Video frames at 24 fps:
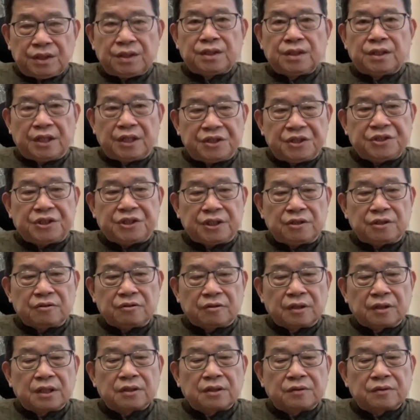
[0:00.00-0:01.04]
人心
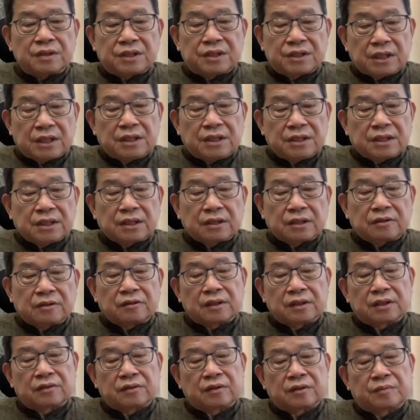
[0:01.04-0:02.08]
回归，真正的
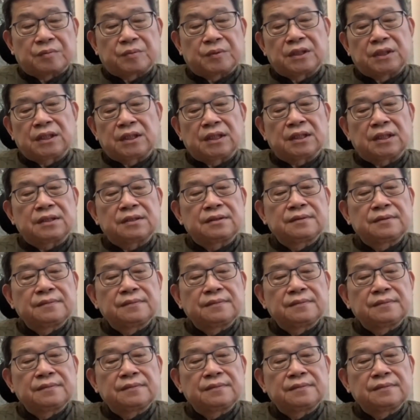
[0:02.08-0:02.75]
回归不一样。